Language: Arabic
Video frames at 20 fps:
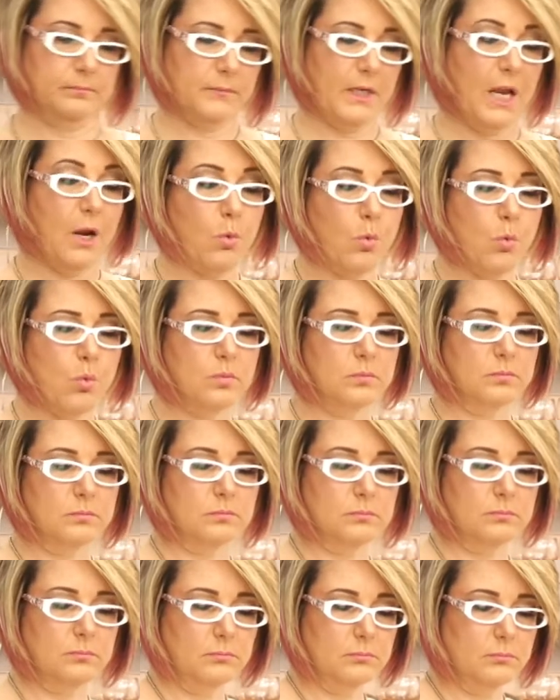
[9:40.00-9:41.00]
او
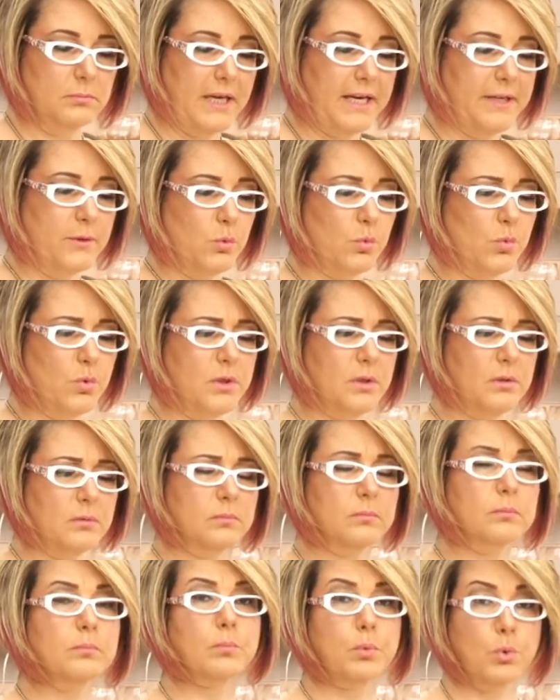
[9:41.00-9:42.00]
هنقول
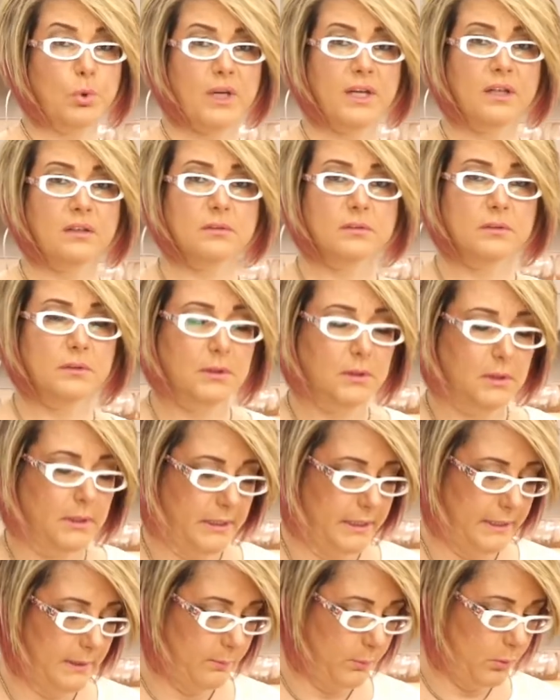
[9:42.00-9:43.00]
بوله
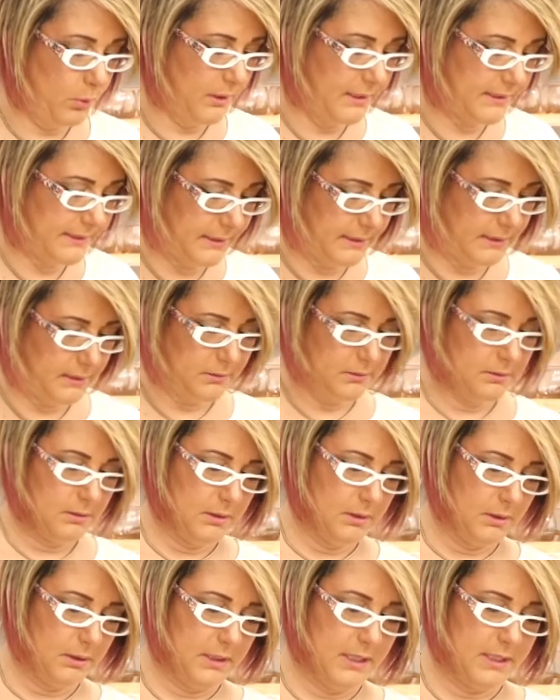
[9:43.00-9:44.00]
البوله دي
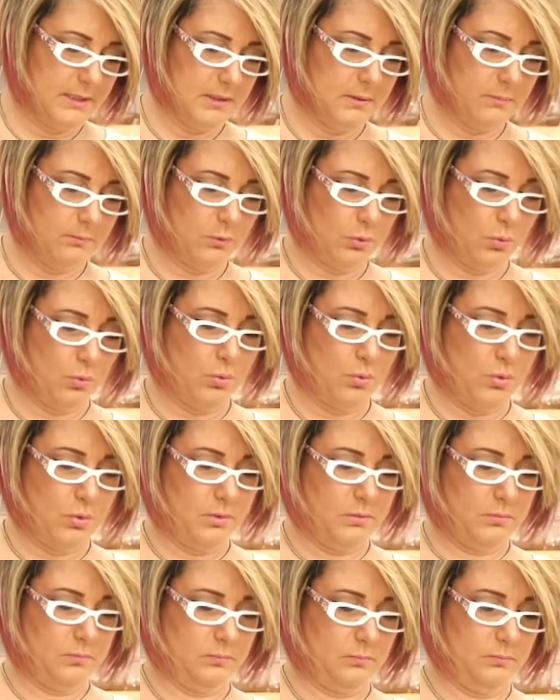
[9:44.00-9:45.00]
لازم
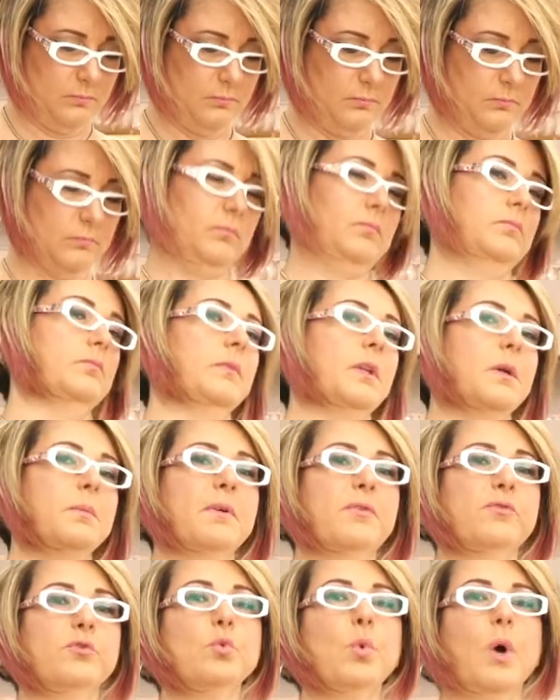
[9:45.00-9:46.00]
تكون
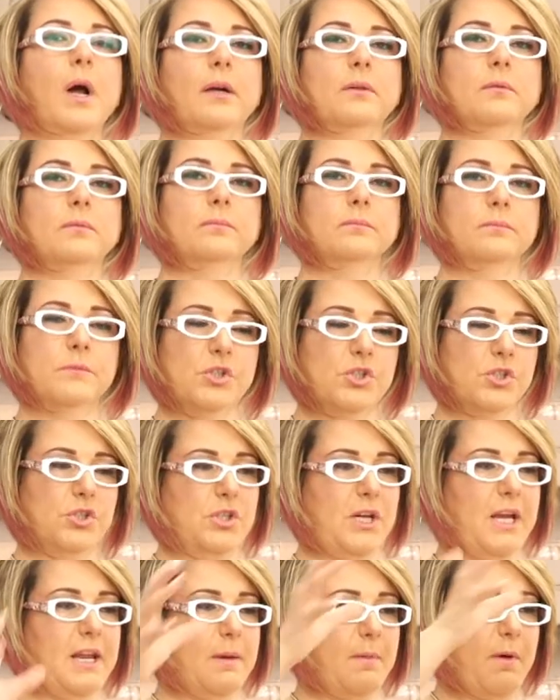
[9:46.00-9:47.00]
مفتوحه مش
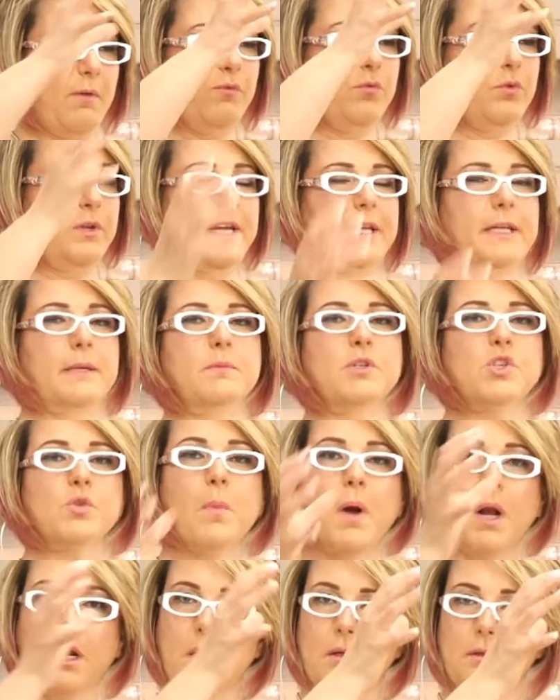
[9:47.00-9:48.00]
على مقفول يعني مش
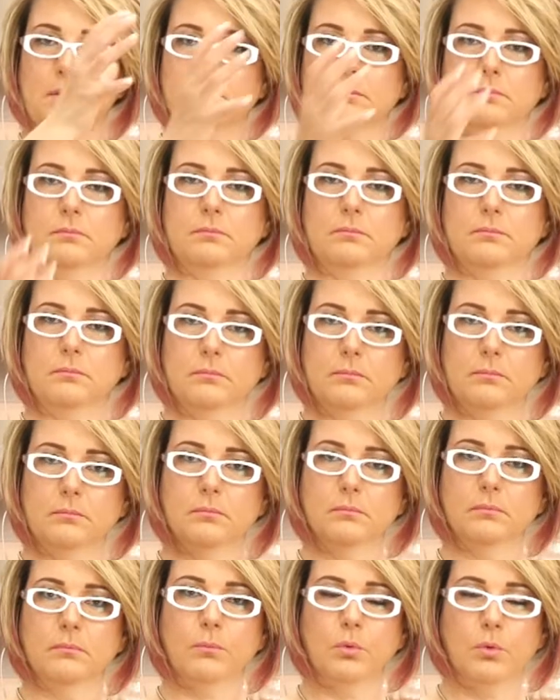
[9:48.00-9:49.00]
مج
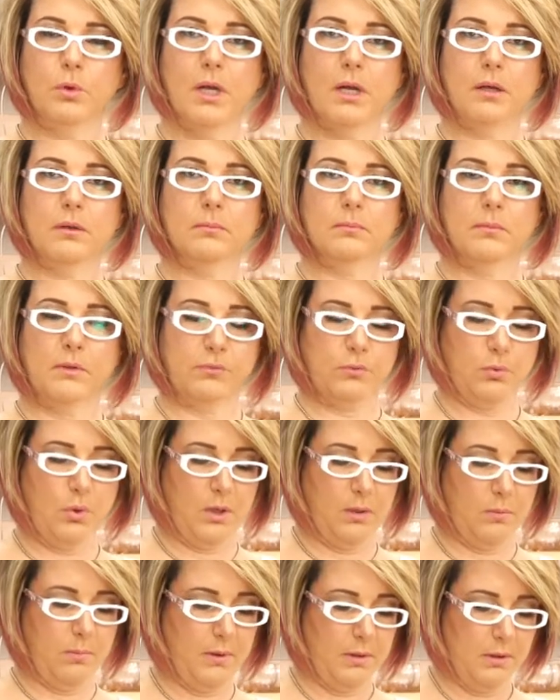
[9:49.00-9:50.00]
بوله
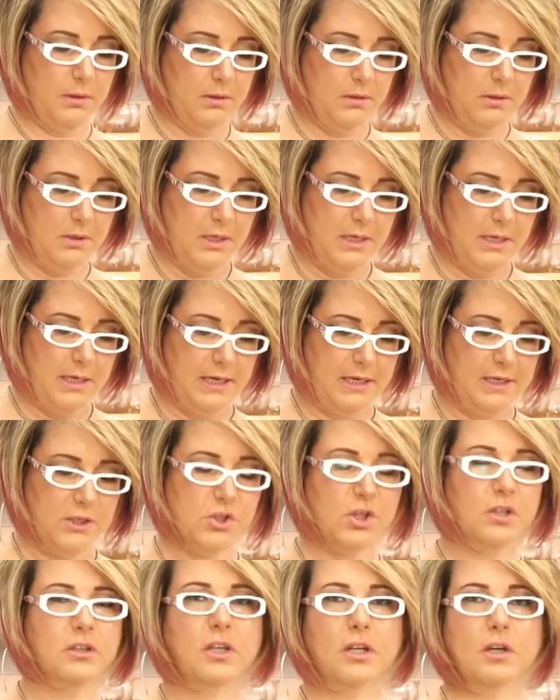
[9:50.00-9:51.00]
مفتوحه لبره
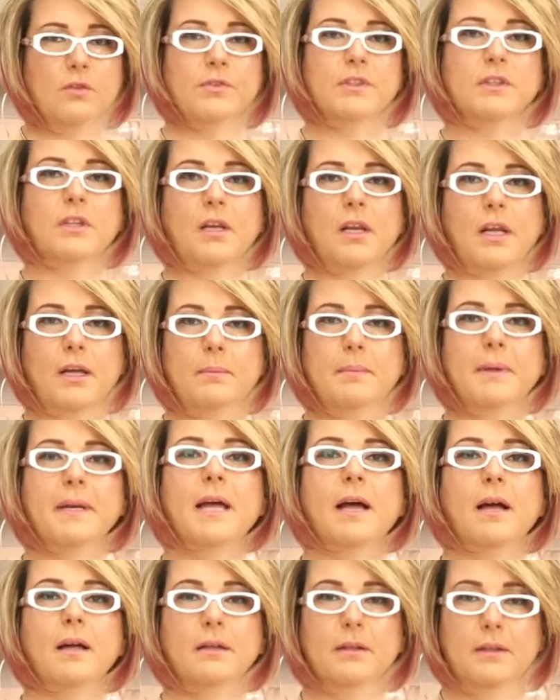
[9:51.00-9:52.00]
علشان تعرفي تطلعي
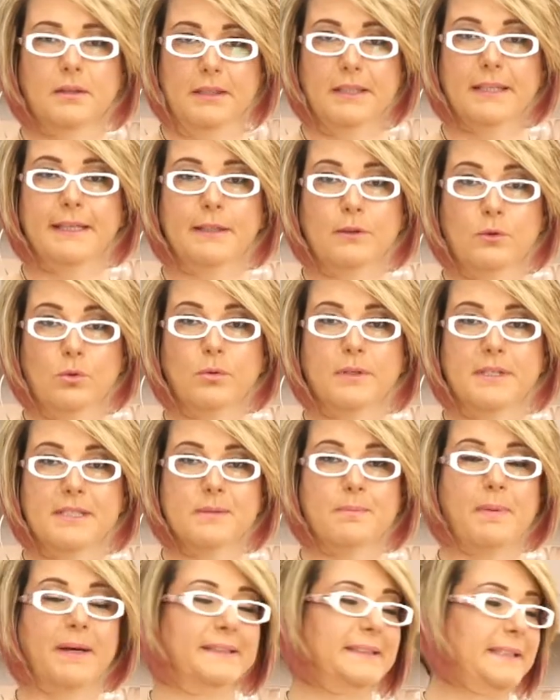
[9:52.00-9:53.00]
منها الكوكيز
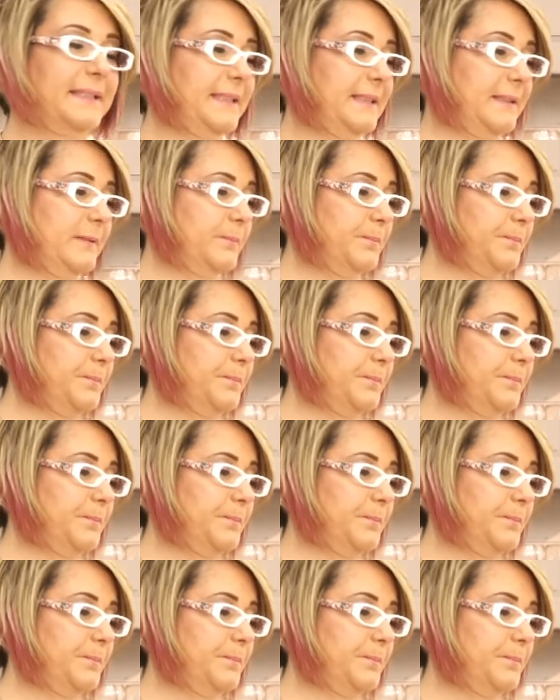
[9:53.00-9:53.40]
بعد كده